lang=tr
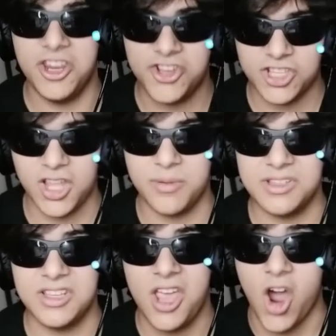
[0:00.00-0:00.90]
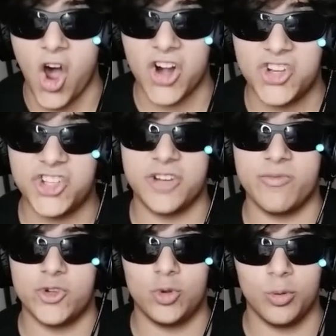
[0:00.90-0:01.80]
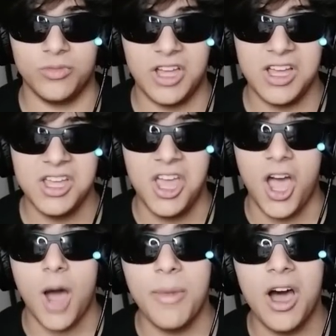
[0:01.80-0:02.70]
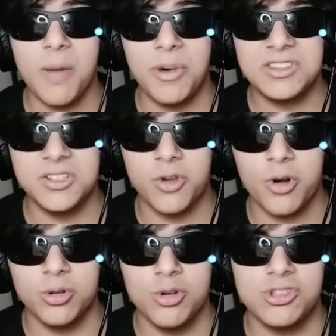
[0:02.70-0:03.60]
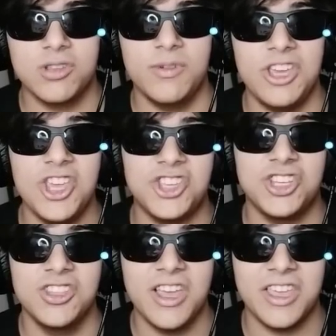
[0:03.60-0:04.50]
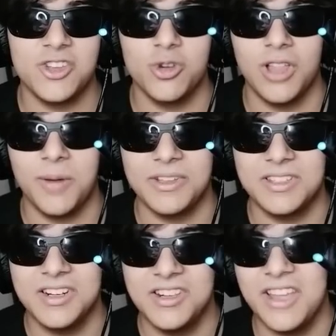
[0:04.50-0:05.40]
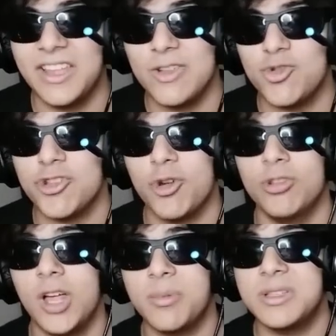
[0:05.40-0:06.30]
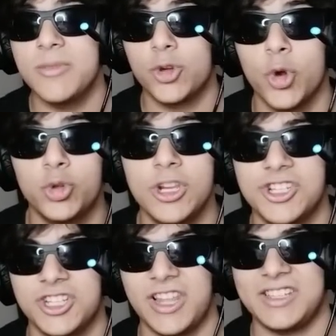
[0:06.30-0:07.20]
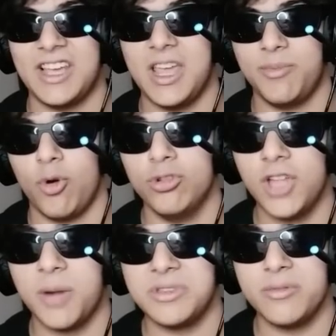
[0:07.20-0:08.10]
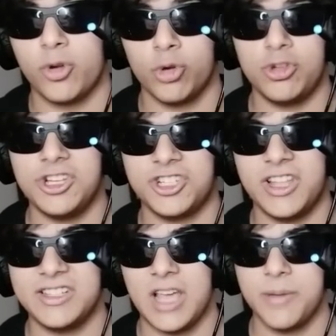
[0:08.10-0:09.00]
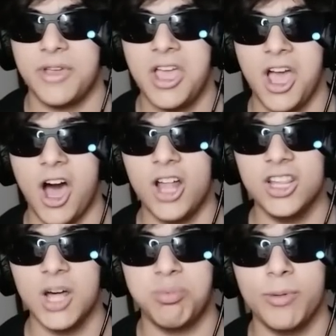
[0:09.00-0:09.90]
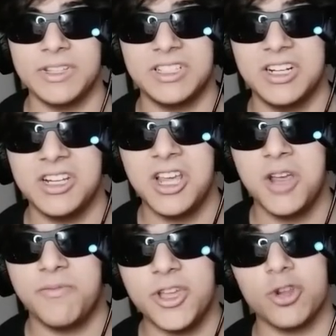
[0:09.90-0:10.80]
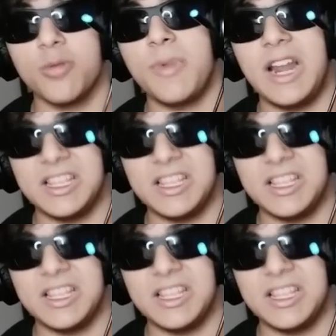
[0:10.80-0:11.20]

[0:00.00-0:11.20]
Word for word: ilişkilerimiz arşa çıkmış durumda. Ama Batı gördüğünüz gibi içinden geçiyorlar Batı'nın. Neden? Çünkü onlar bizimle kötü Oo. ilişkilere sahip. Onlar bizimle kötü ilişkilere sahip. Allah bu Batı'nın bir gün